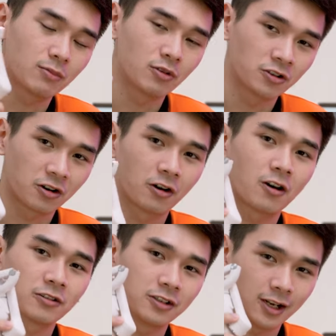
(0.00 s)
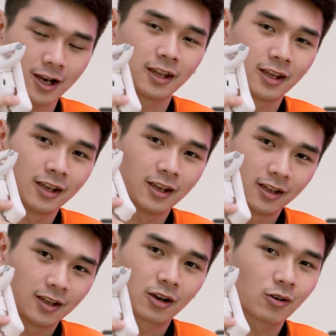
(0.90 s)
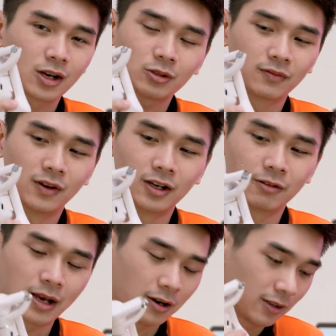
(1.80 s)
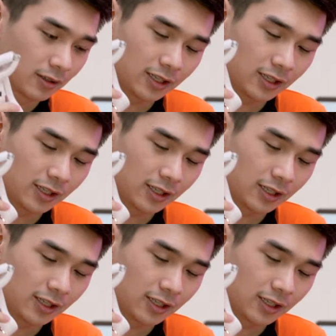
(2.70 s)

gimbal nhỏ gọn như thế này. Quá tuyệt vời đúng không nào?